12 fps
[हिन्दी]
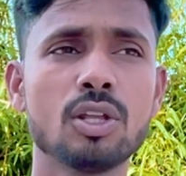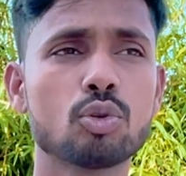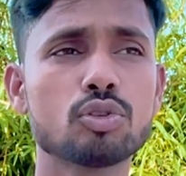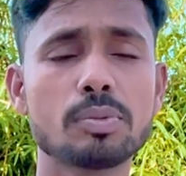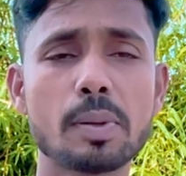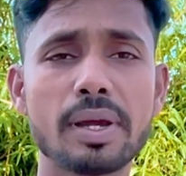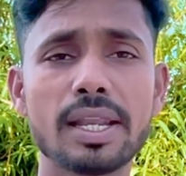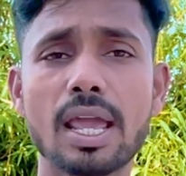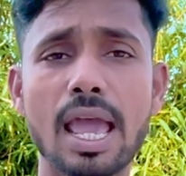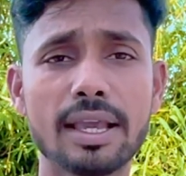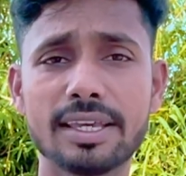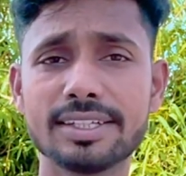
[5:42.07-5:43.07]
तो उसमें मैंने
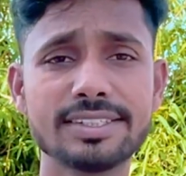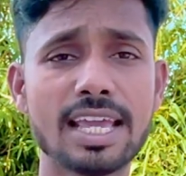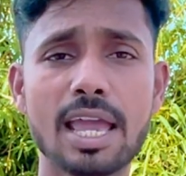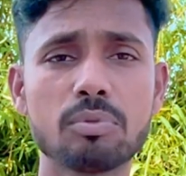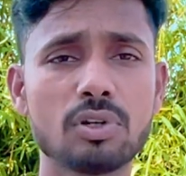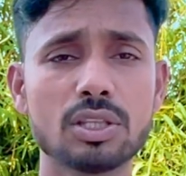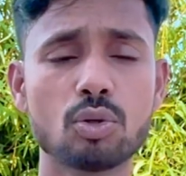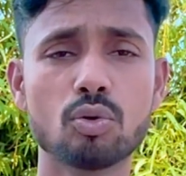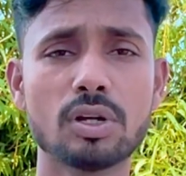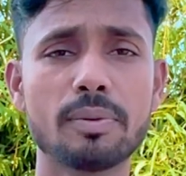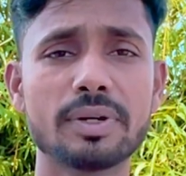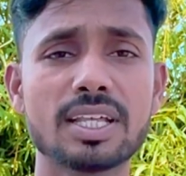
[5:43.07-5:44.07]
किसी ऐप के थ्रू
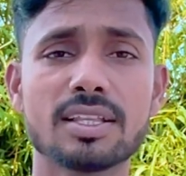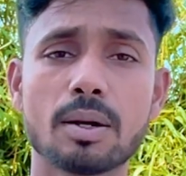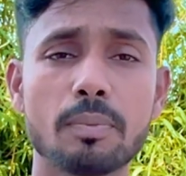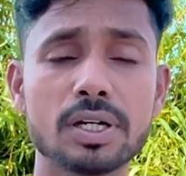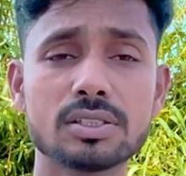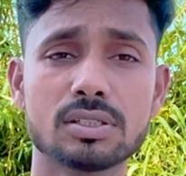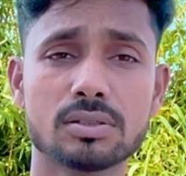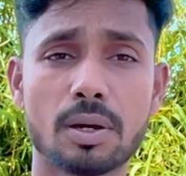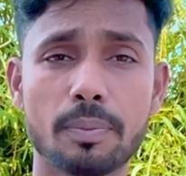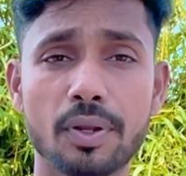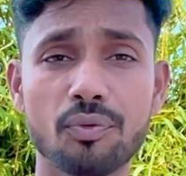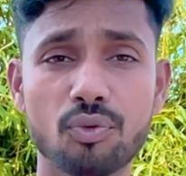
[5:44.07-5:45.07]
नहीं बताया था बस
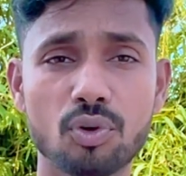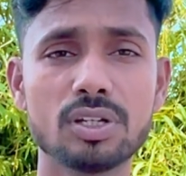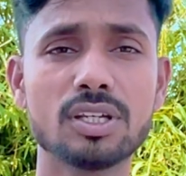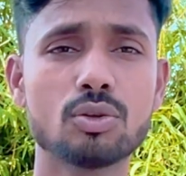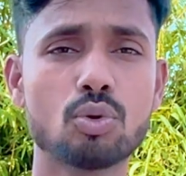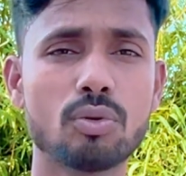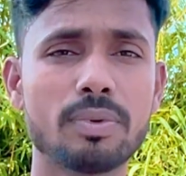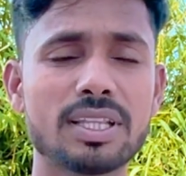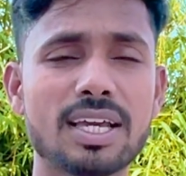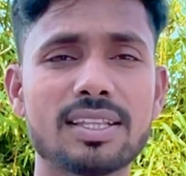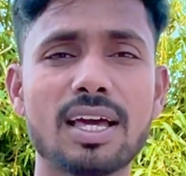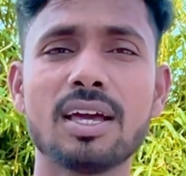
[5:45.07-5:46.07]
अपने फ़ोन के थ्रू
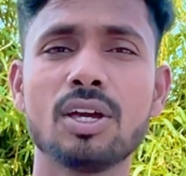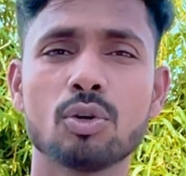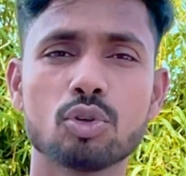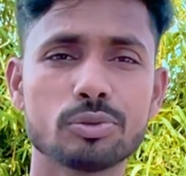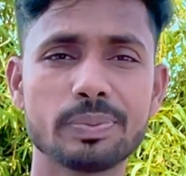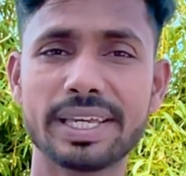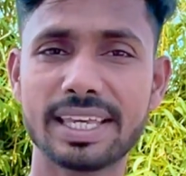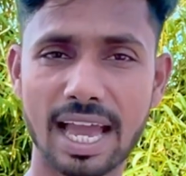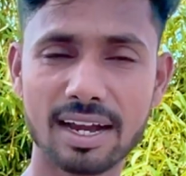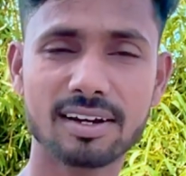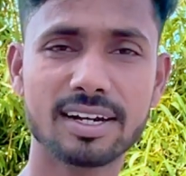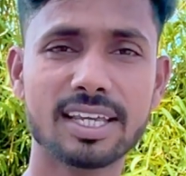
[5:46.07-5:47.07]
बताया था उसमें
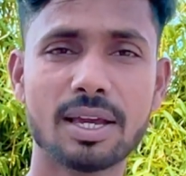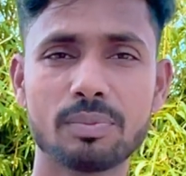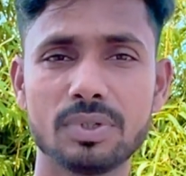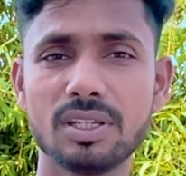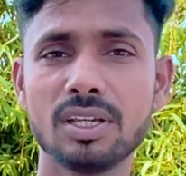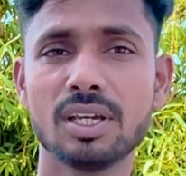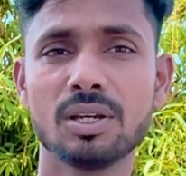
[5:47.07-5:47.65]
क्या करके अपनी